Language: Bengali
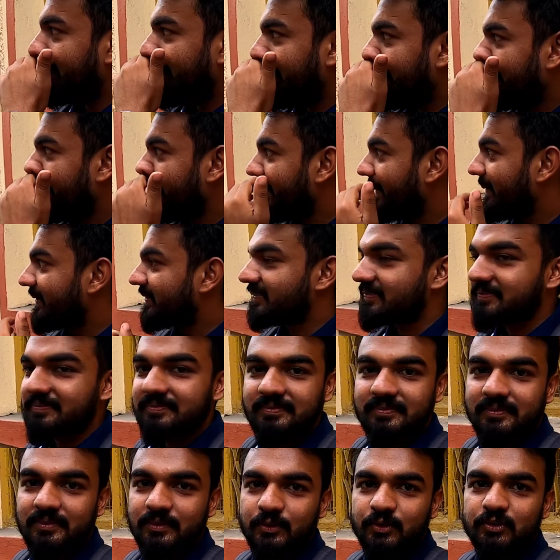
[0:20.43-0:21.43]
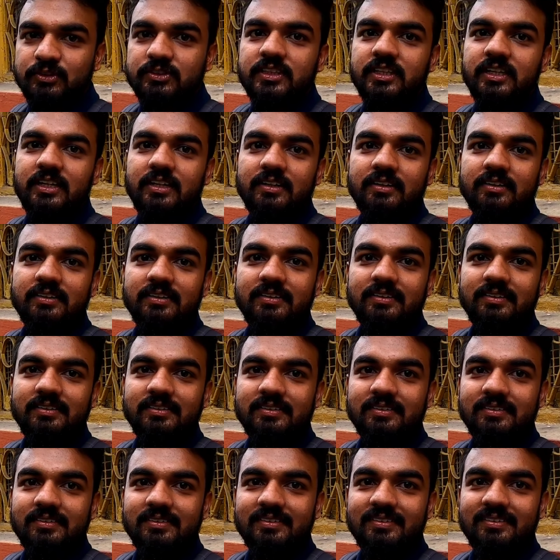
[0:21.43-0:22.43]
নক বুঝতে আর
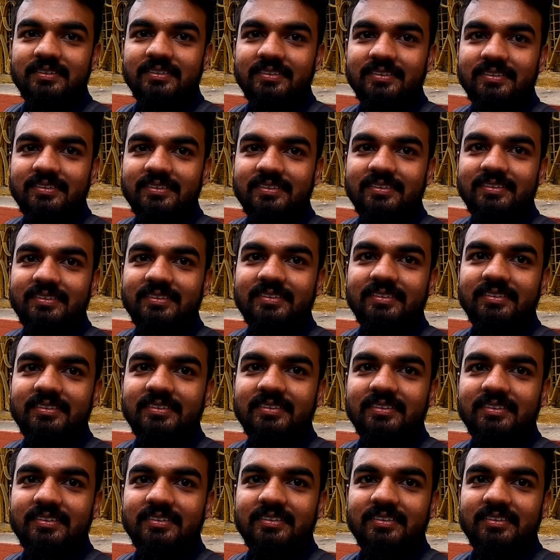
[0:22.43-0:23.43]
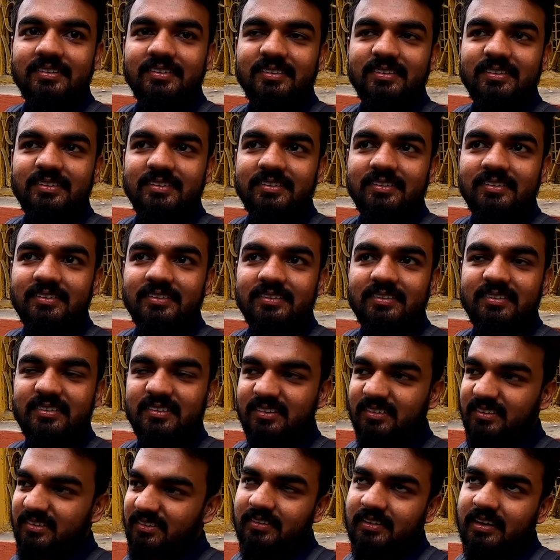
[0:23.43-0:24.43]
গোলবাড়ির মাটন কেমন খেতে দাদা
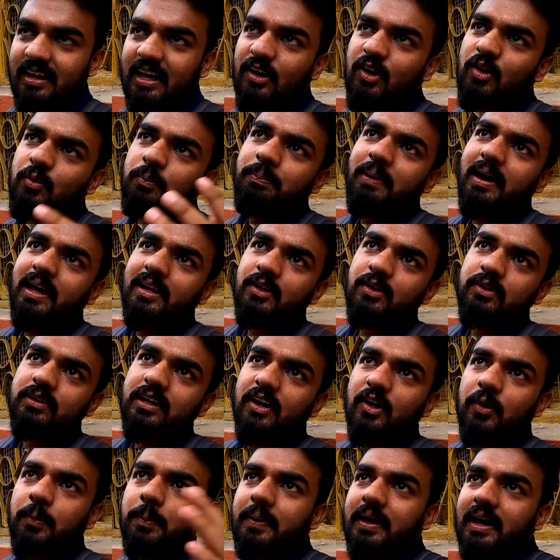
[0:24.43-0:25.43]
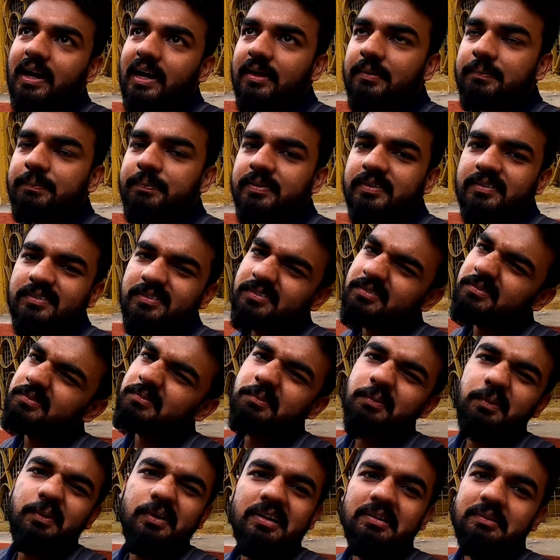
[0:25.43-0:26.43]
না খুব ভালো না খুব খারাপ
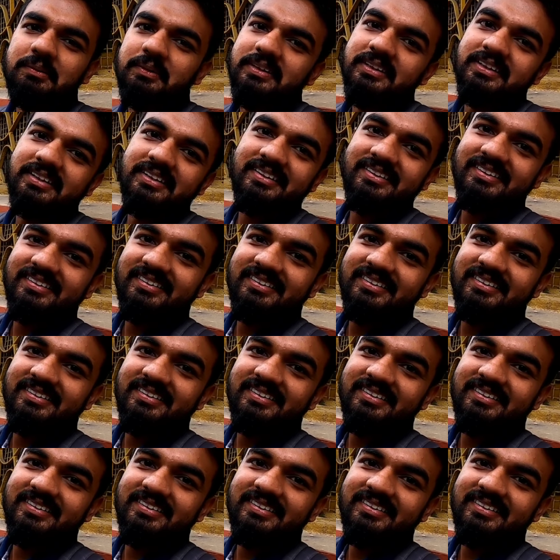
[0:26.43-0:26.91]
মোটামুটি